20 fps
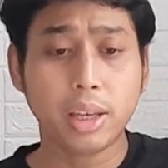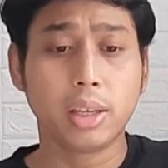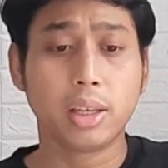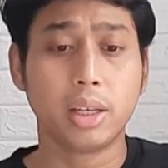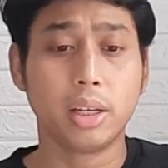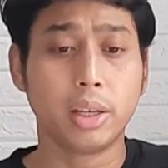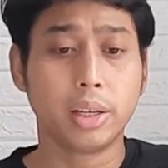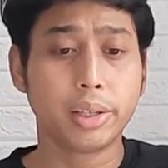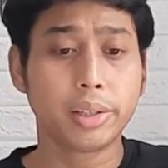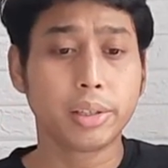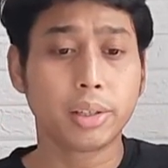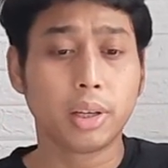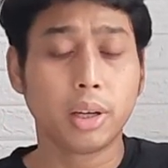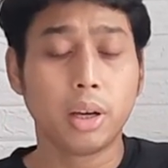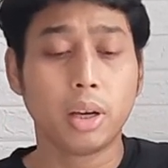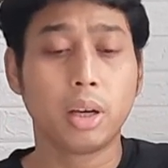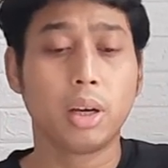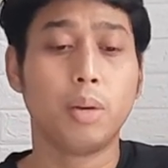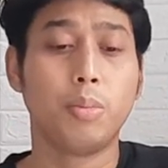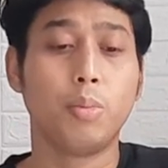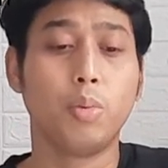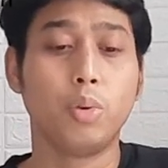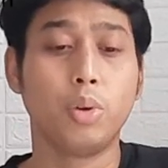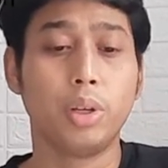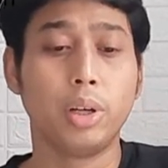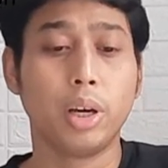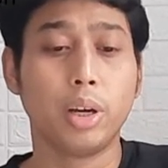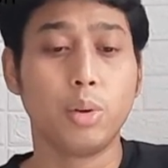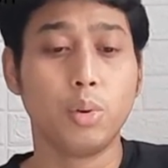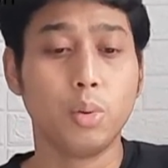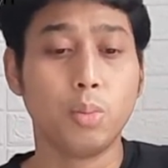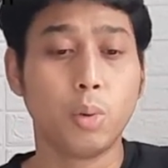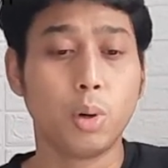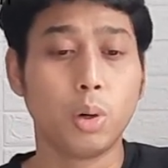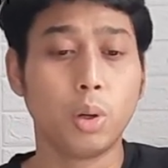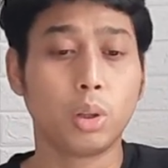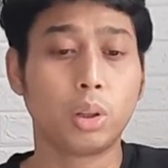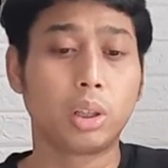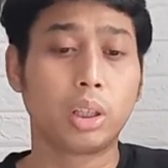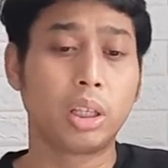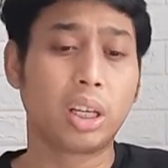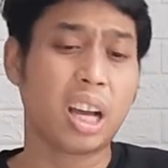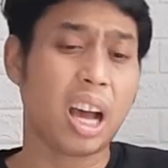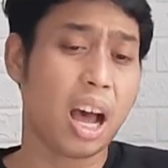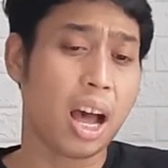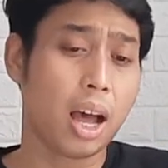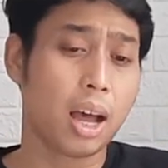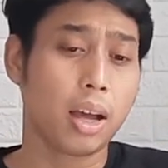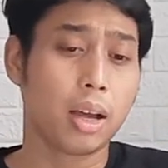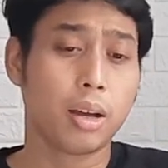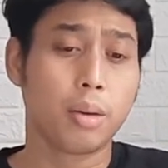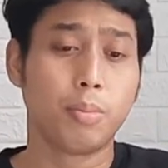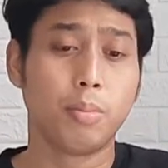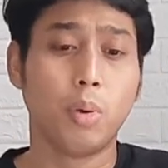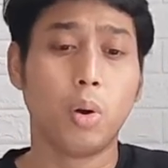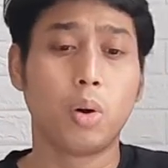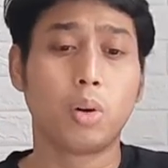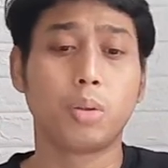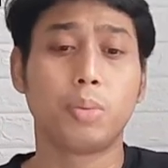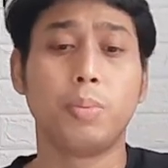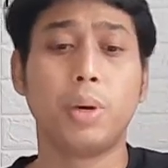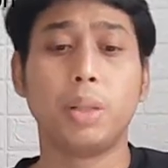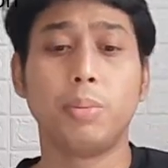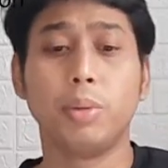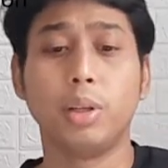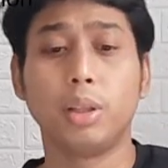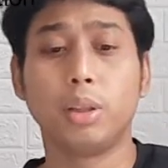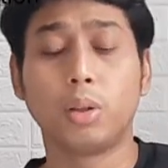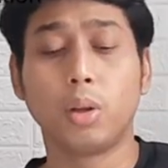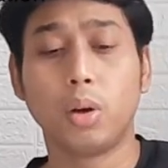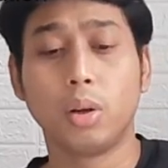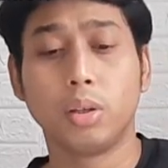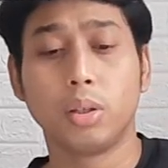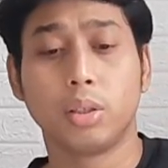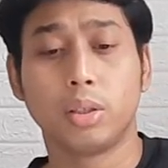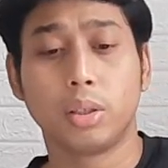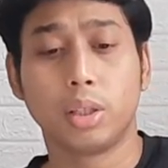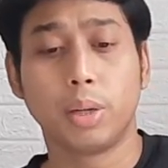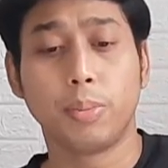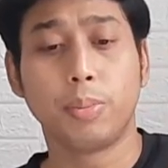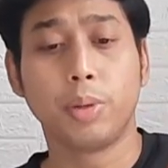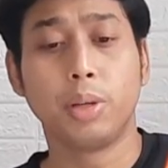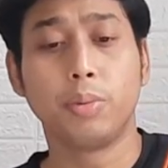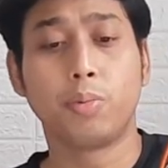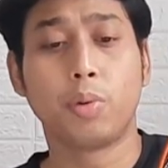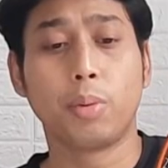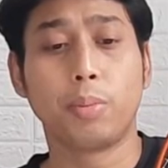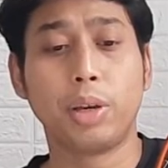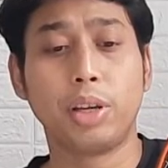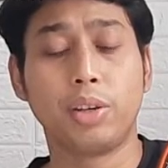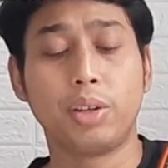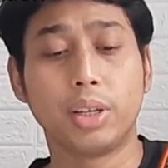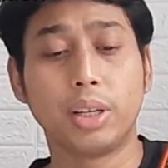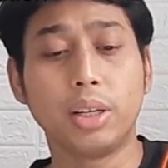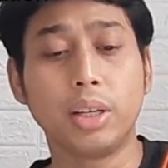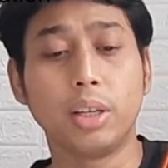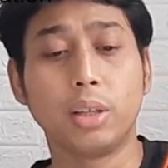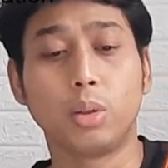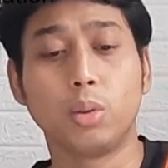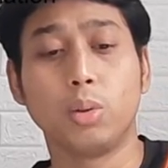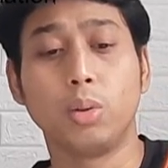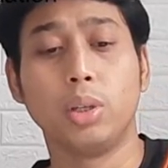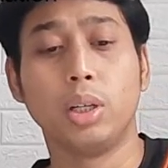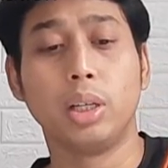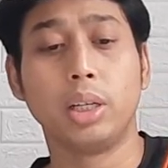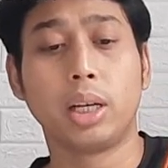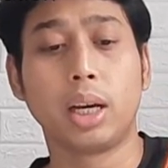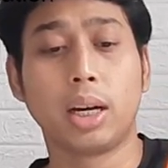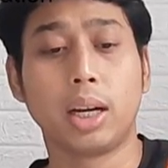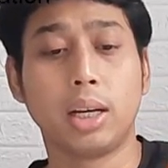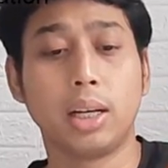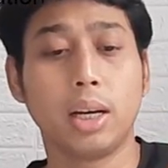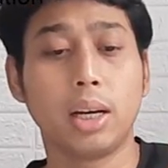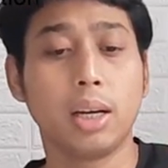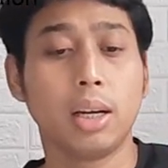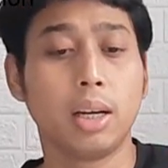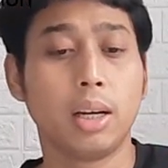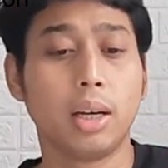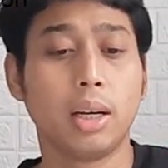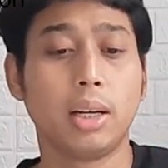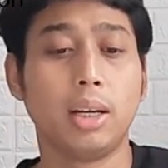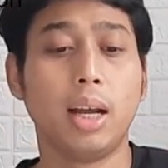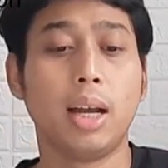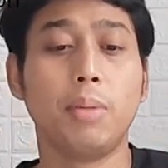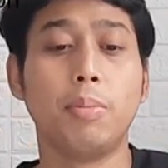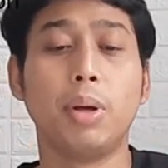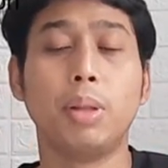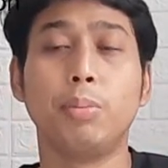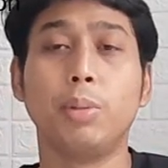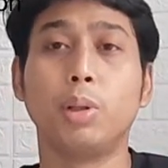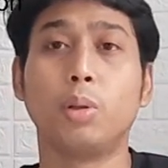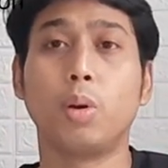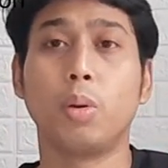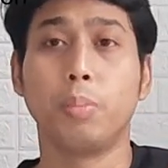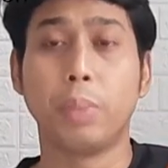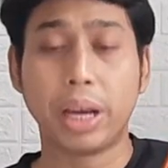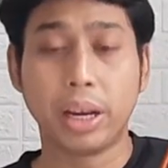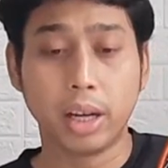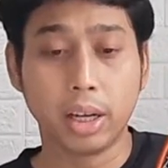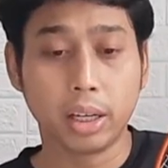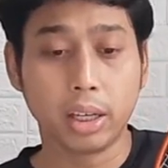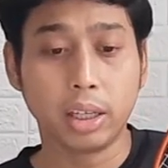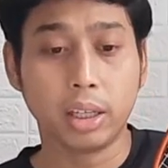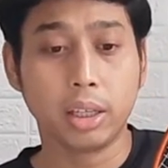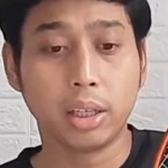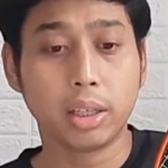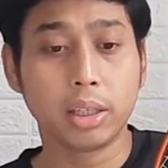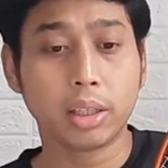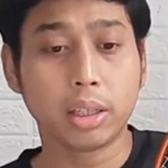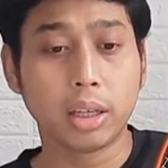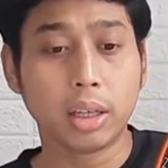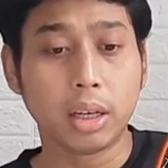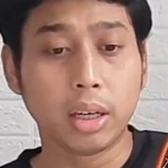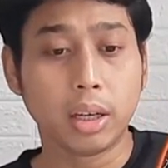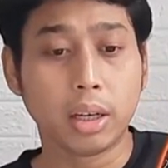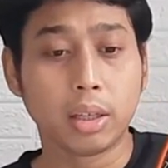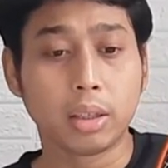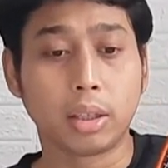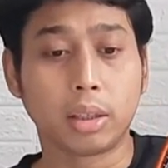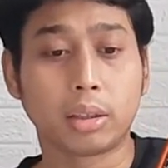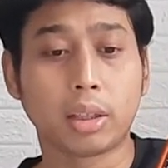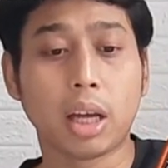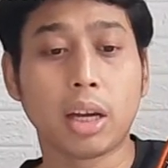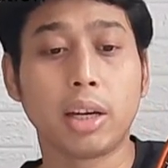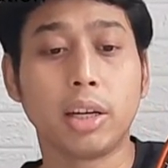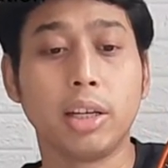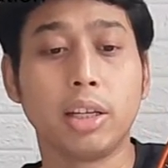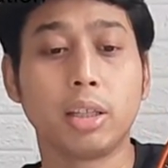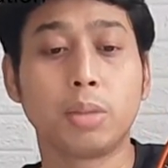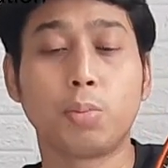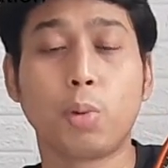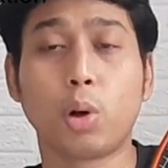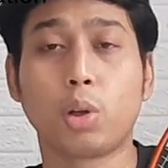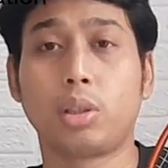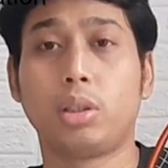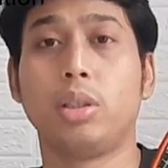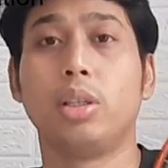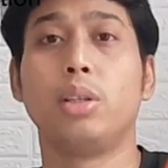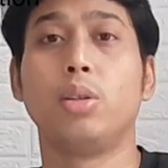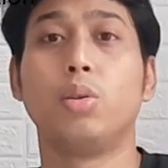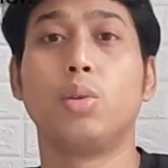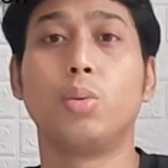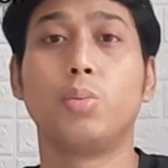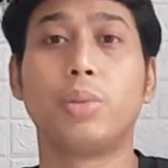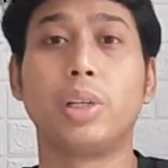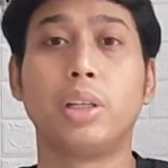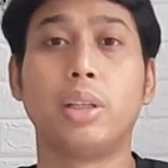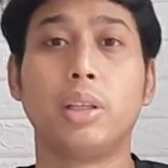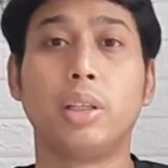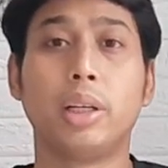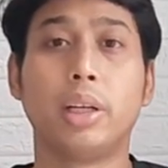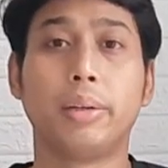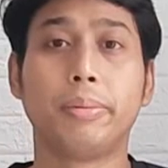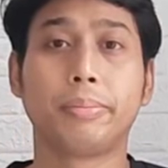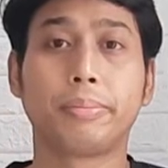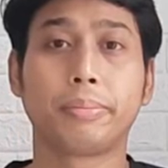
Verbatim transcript: Inggris. Kemudian yumo.k blogs badminton strip information itu dari Kanada dan Badminton Bay dari Inggris, serta Leaning Sport dari YouTube channelnya.